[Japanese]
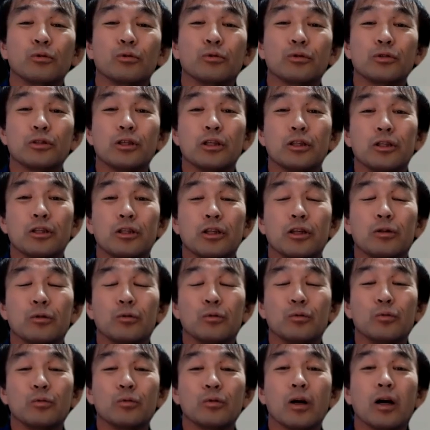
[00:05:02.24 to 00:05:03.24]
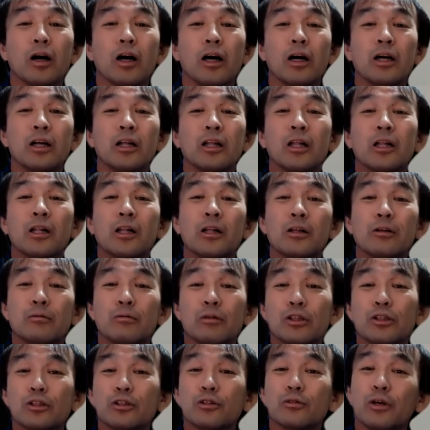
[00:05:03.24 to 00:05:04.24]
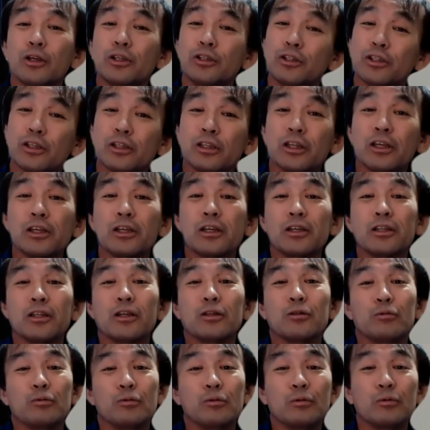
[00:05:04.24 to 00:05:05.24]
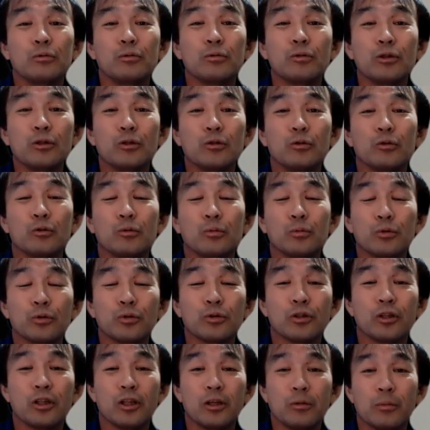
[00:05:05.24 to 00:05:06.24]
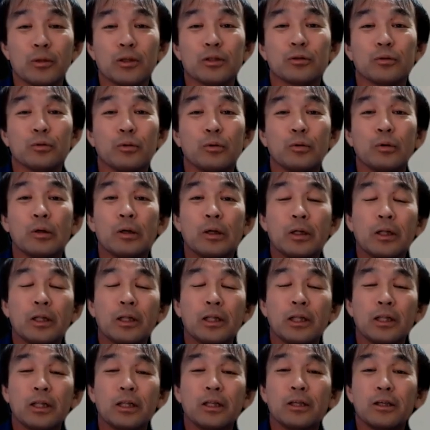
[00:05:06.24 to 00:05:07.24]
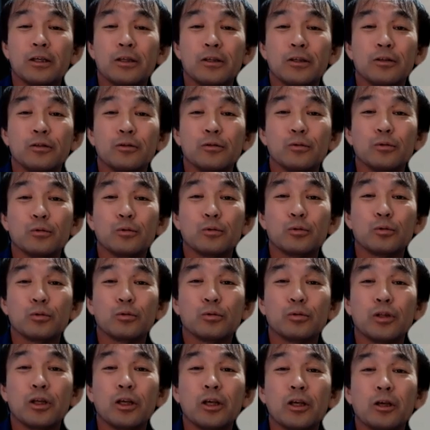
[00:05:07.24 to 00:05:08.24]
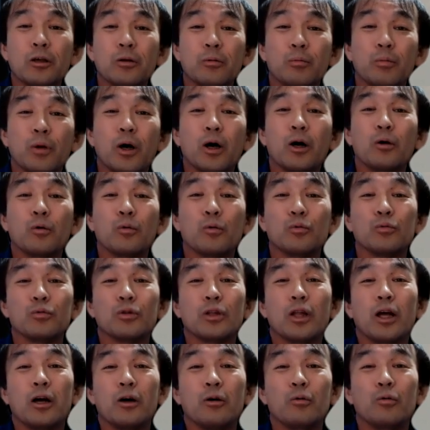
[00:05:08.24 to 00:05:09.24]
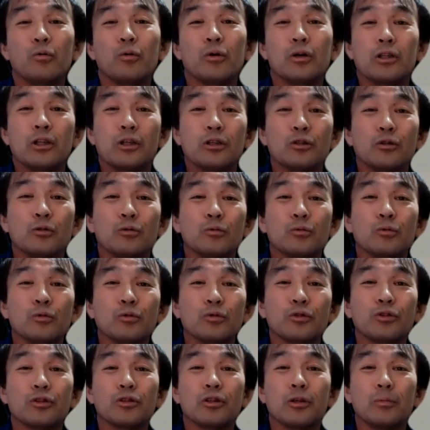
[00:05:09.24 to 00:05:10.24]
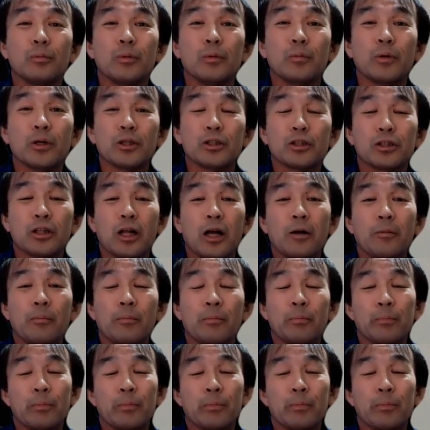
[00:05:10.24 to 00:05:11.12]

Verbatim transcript: 標設定の方が私はいいんじゃないかなというふうに思っていますということで、こんなお話をしてみました。